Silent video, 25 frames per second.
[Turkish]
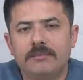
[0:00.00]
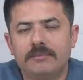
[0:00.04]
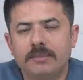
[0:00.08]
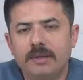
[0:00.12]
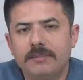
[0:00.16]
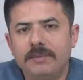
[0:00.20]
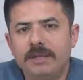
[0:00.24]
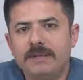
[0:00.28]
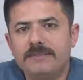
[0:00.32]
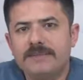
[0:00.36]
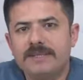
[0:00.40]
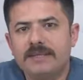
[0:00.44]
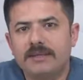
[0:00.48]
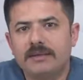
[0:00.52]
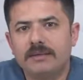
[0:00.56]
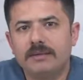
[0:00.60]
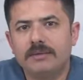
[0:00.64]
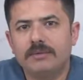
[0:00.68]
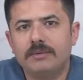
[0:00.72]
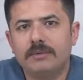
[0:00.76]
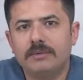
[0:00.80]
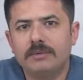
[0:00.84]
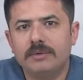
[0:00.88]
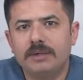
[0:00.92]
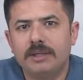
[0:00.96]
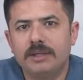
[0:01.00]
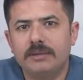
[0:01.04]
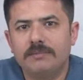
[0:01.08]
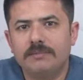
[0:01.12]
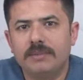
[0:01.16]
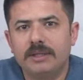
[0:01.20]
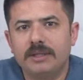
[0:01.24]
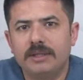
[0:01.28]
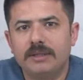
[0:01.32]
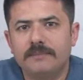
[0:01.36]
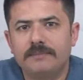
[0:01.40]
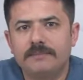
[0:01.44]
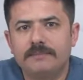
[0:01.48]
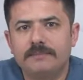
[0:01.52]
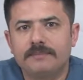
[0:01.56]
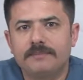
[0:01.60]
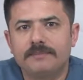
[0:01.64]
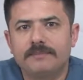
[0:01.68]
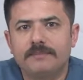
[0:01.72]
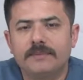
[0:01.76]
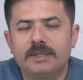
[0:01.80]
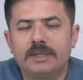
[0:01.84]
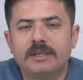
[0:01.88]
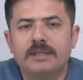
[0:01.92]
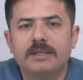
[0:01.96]
Bebeğim sarılık oldu ne yapmalıyım?
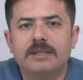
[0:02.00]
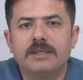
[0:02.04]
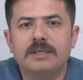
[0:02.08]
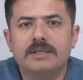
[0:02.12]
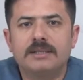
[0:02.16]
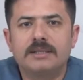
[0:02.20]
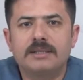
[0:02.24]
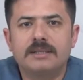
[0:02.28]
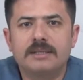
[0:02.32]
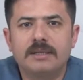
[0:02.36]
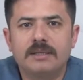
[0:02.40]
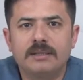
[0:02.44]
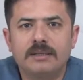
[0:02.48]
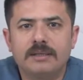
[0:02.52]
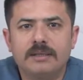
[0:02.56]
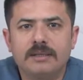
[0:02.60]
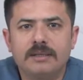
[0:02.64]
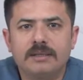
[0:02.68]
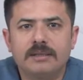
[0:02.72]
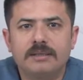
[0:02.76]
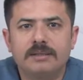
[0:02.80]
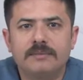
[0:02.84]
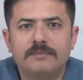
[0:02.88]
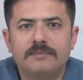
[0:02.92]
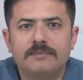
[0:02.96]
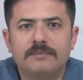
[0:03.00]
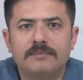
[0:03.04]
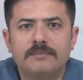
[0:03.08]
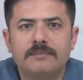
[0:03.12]
Sarılık